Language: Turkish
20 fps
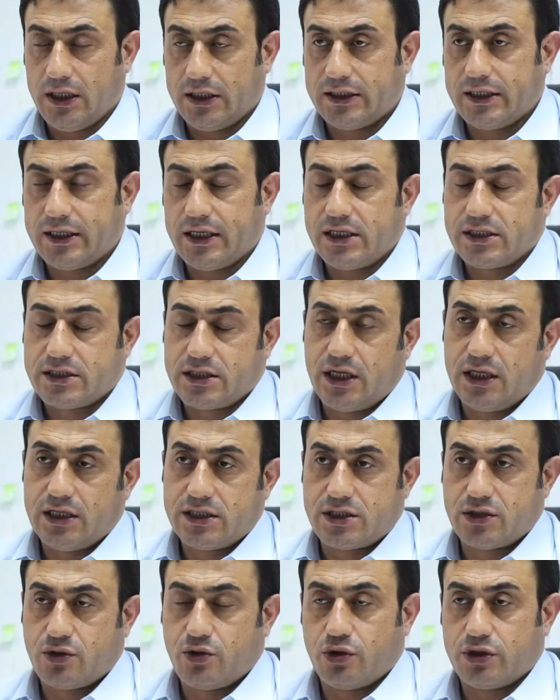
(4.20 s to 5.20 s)
Genel
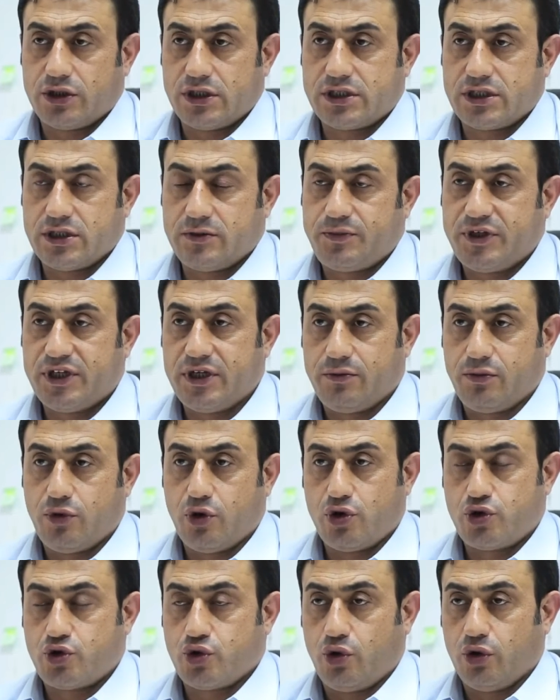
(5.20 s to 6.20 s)
sağlık sigortası prim
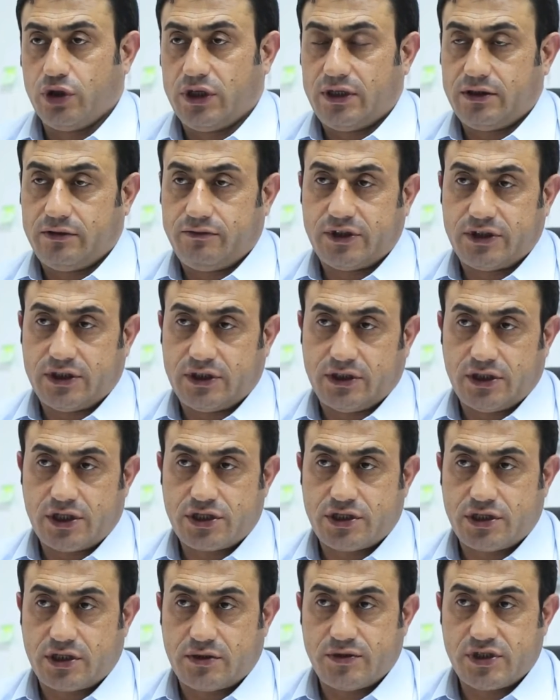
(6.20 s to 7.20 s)
borcu olan
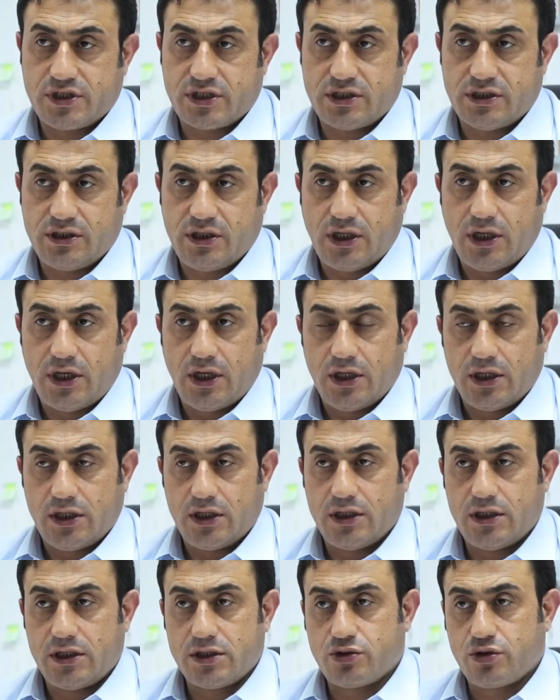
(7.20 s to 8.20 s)
vatandaşlarımızın
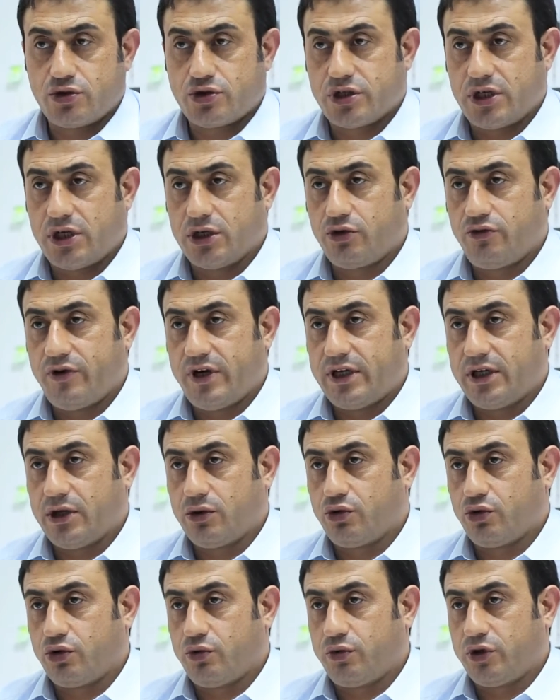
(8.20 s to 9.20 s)
e, Sosyal
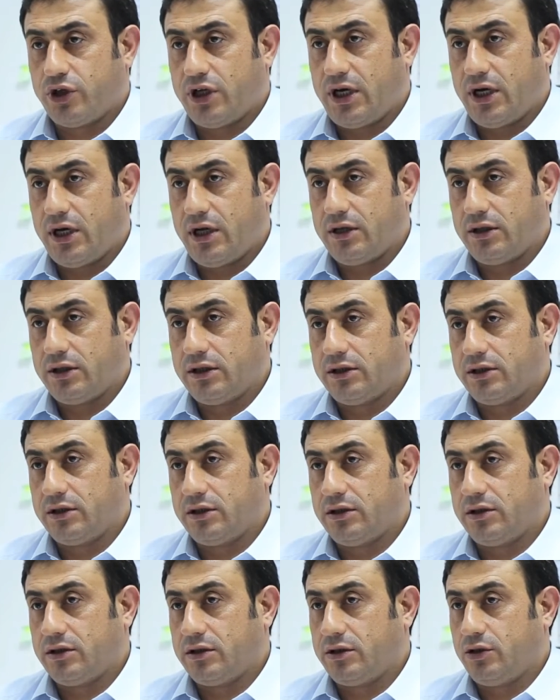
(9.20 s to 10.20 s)
Güvenlik Kurumu'na e,
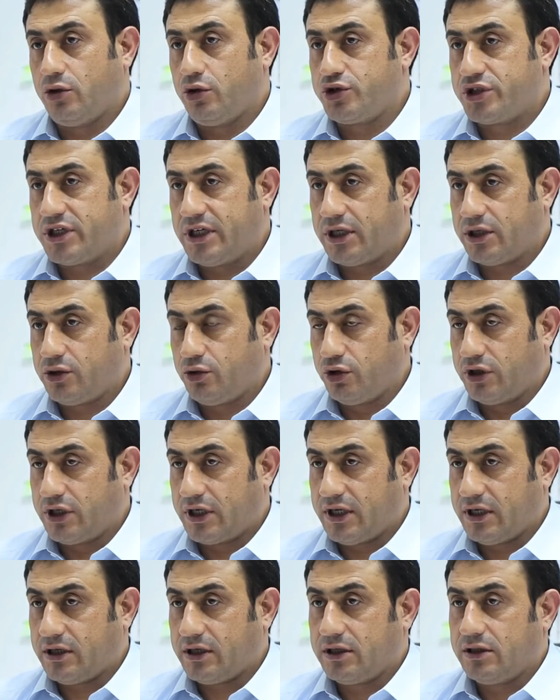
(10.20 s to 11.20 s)
öncelikli
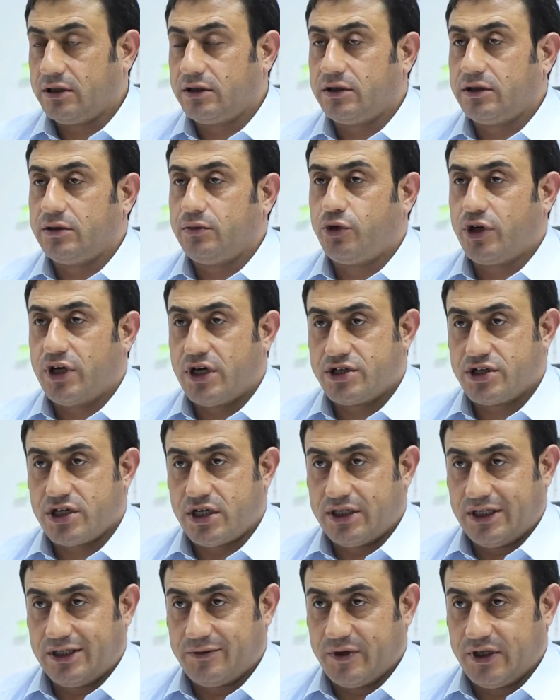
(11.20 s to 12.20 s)
olarak e,
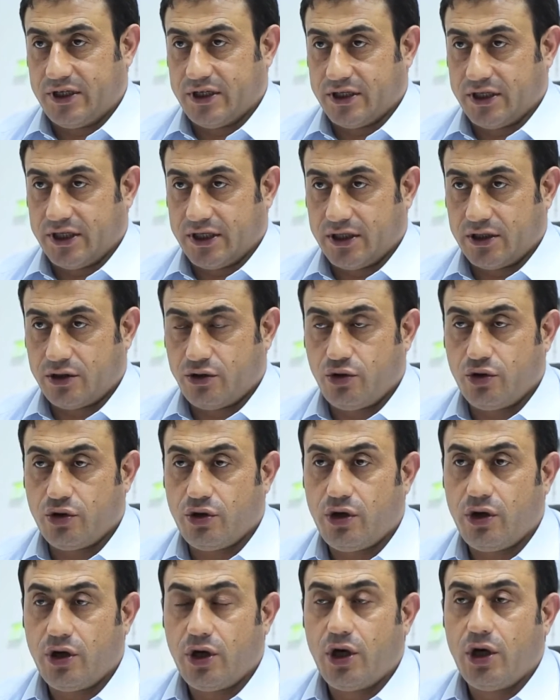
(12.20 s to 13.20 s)
müracaat etmeleri
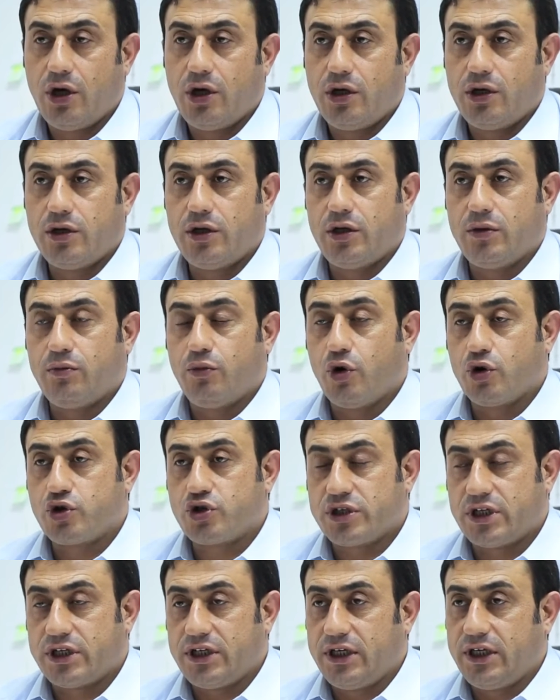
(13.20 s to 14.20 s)
gerekiyor. E,
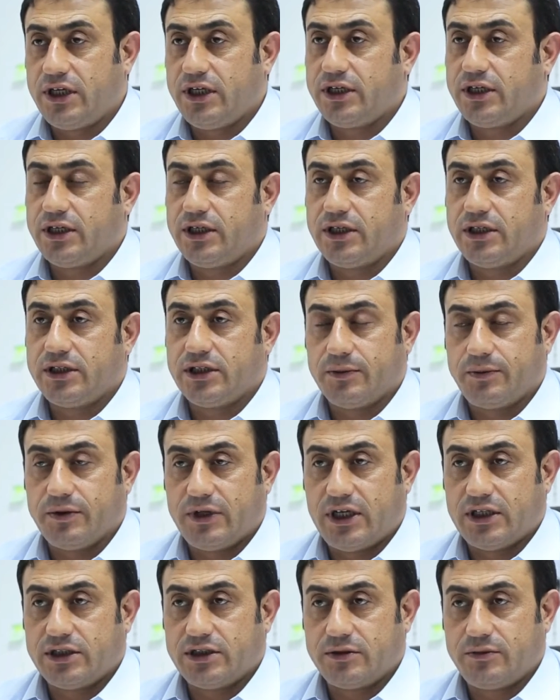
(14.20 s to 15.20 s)
borçları ile ilgili
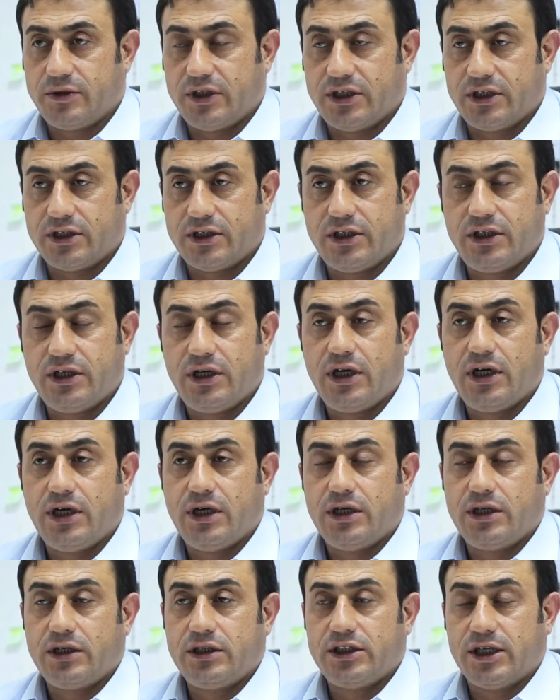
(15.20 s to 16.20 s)
yapılandırmaları
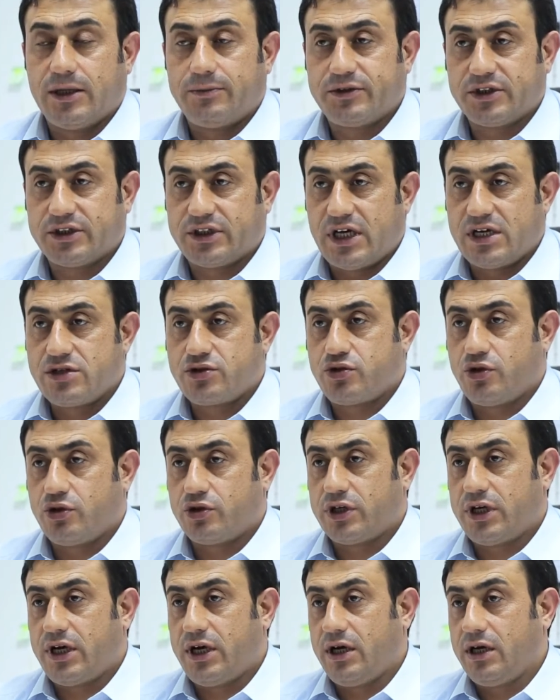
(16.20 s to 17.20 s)
yaptıktan
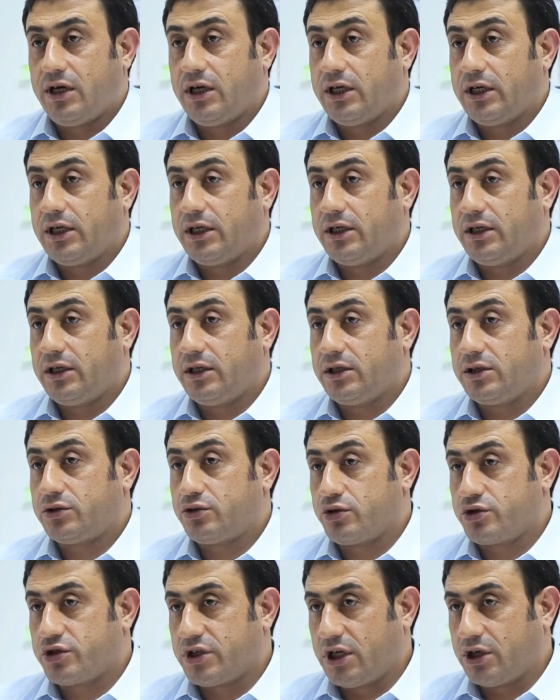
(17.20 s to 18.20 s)
sonra e,
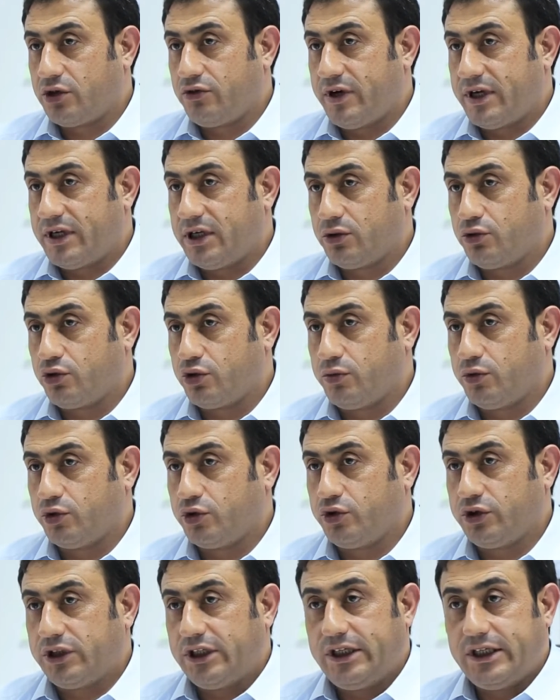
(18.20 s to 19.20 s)
Sosyal Güvenlik
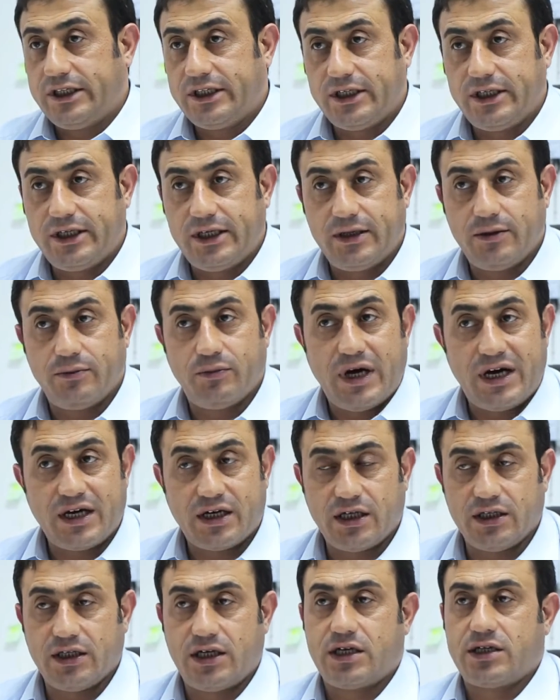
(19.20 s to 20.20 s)
Kurumu'nun ilgili
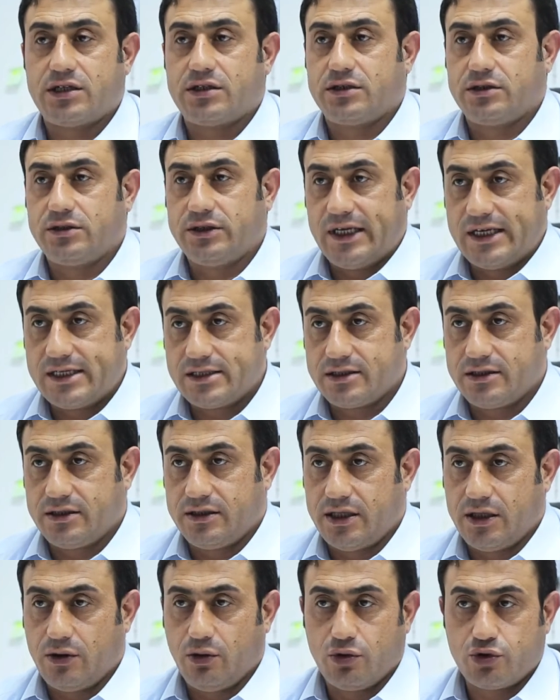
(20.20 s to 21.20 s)
bankalar
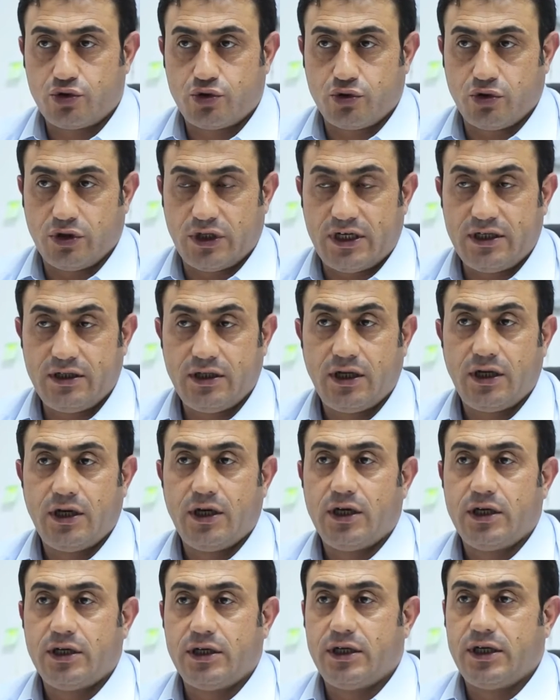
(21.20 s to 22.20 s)
nezdinde oluşturulan
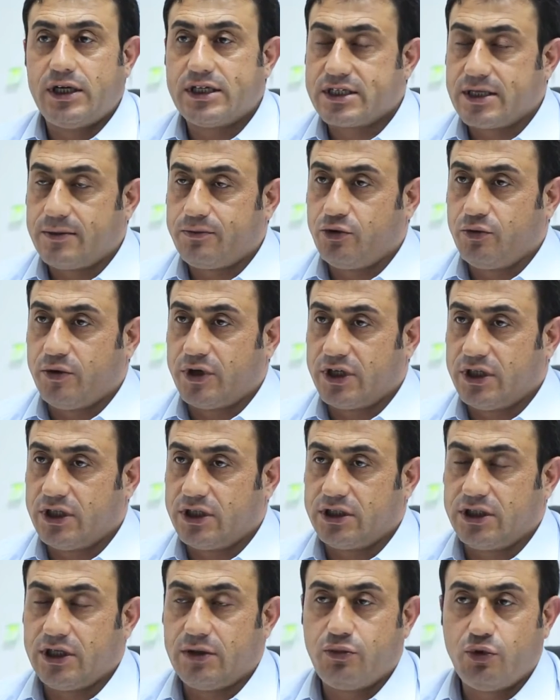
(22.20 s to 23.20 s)
e, hesap
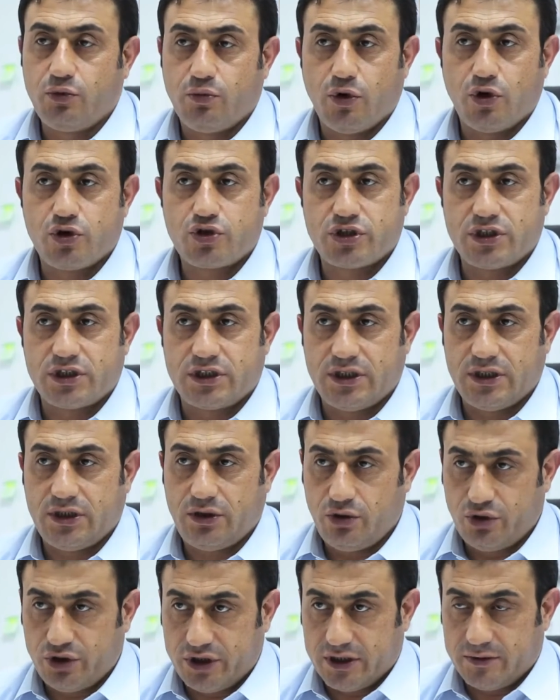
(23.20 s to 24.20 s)
numaralarına bu borçlarını
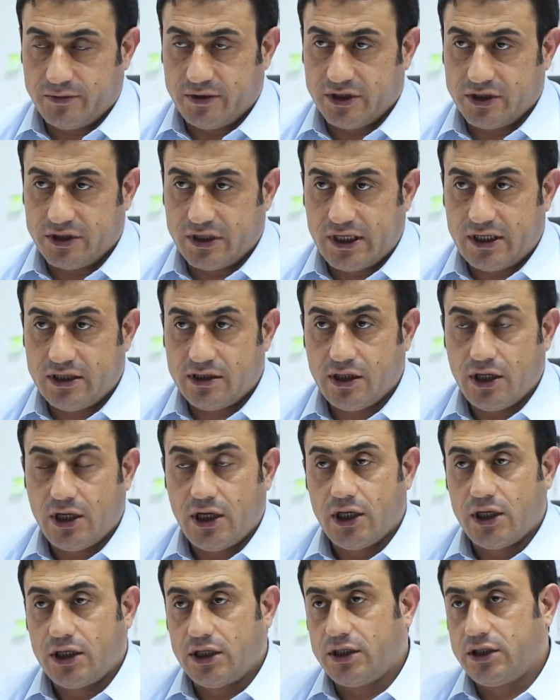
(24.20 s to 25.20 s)
ödeyebilirler.
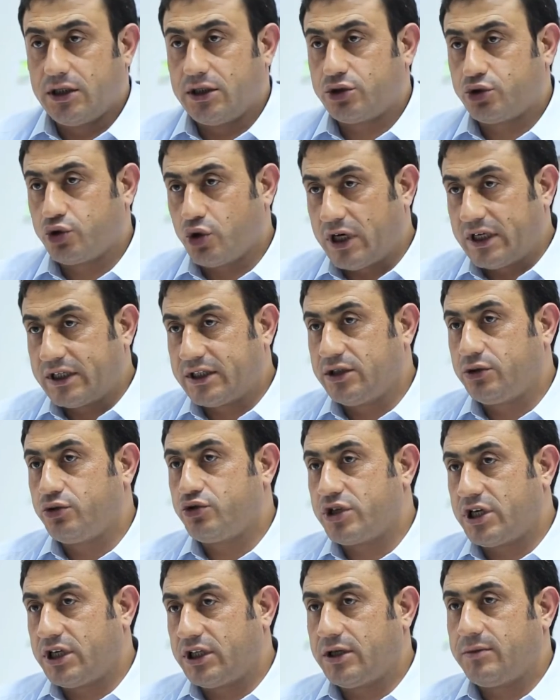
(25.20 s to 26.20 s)
E, şu anki
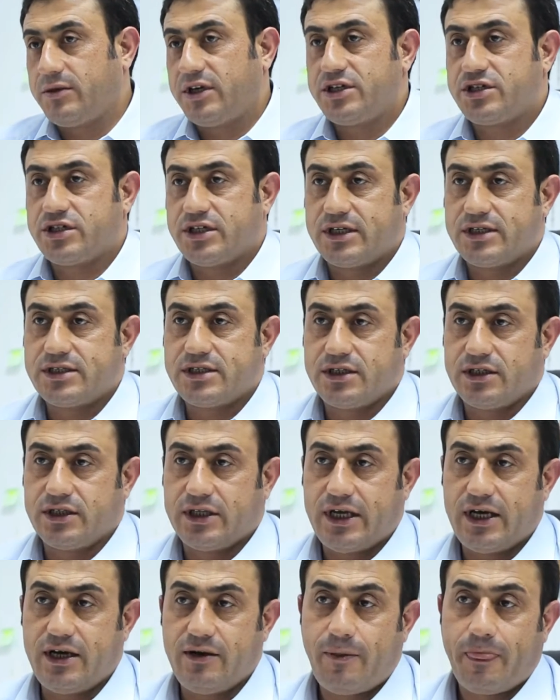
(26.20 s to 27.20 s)
düzenleme
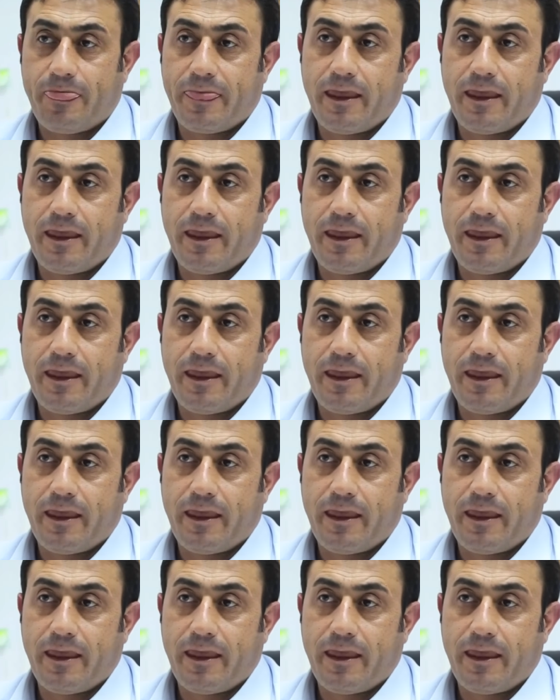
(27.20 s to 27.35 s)
içerisinde